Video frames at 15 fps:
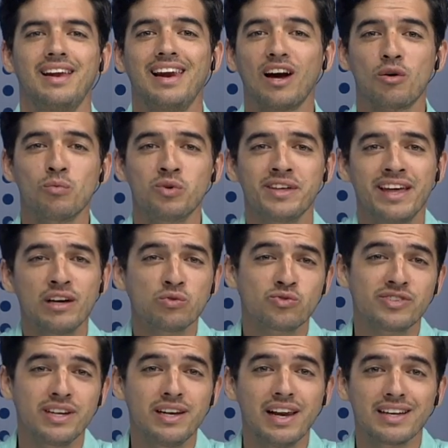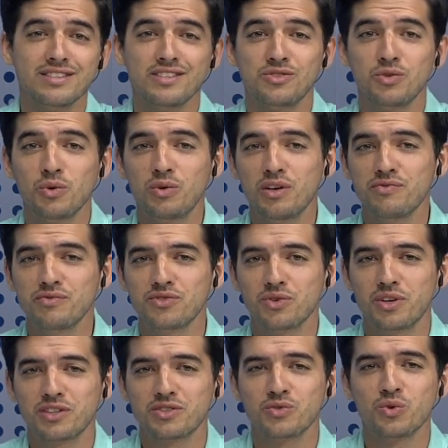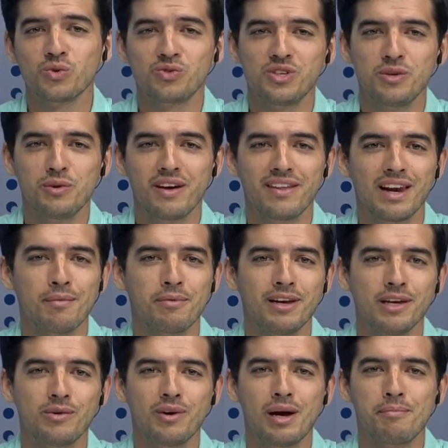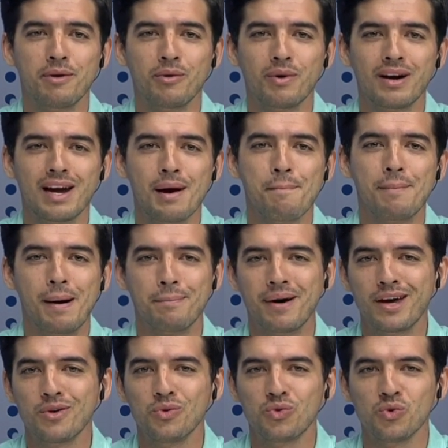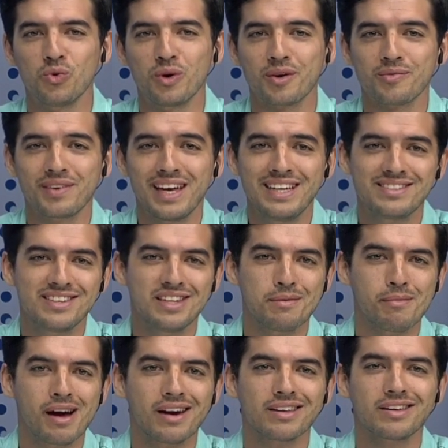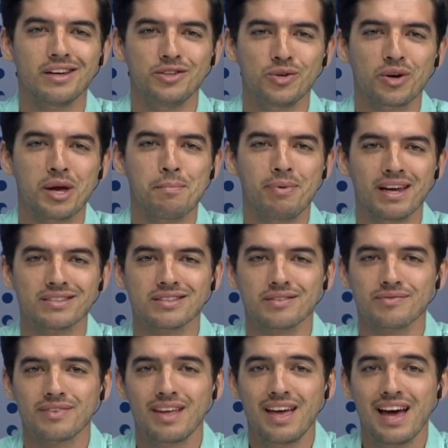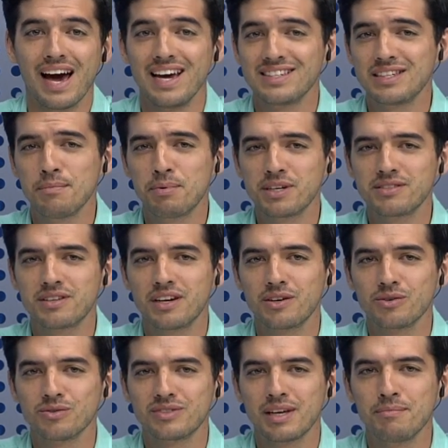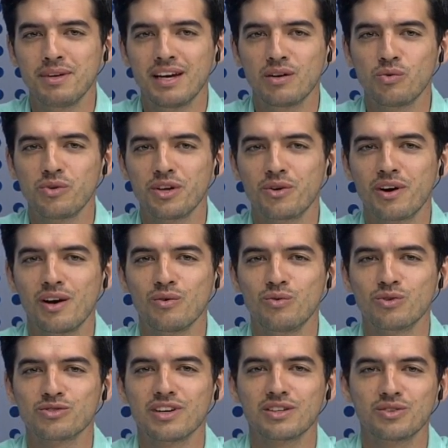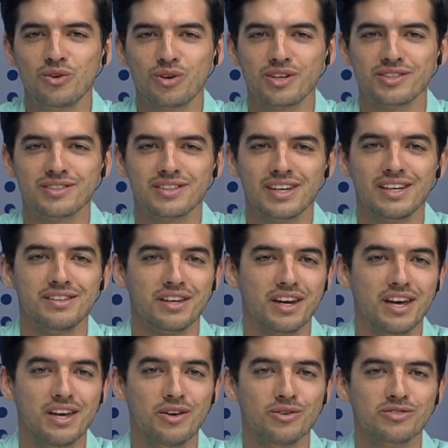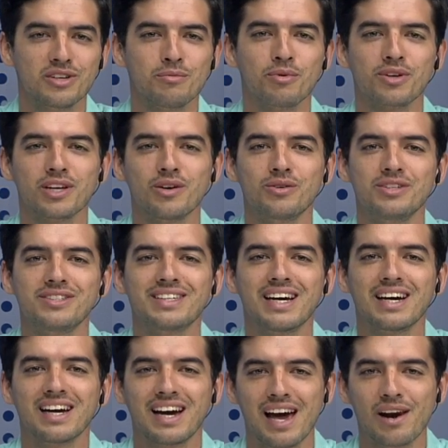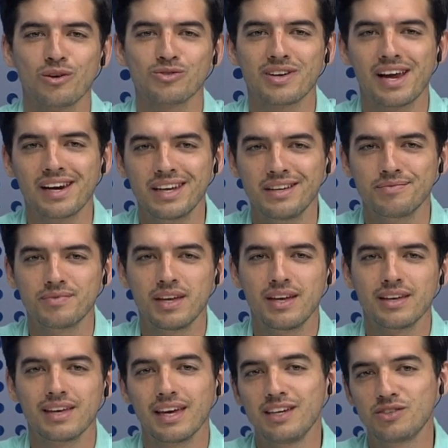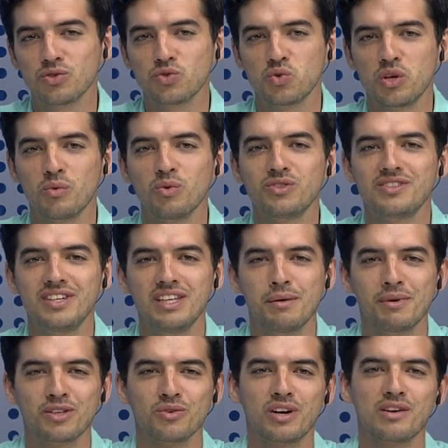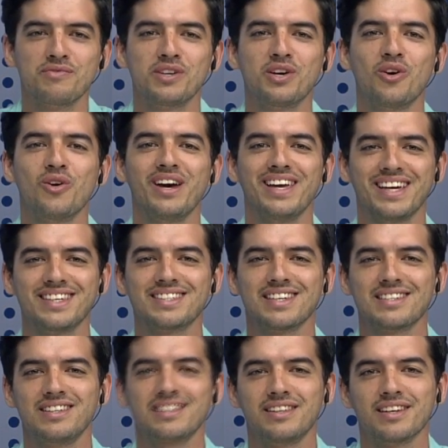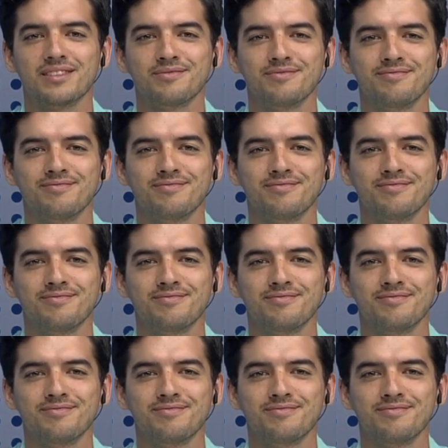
La comunidad USIL asistió a una función exclusiva de la película peruana Papá Youtuber en Cinemark del Jockey Plaza. A este preestreno también acudieron algunos actores, entre ellos el protagonista Carlos Carlín, quien hizo su debut cinematográfico en esta cinta.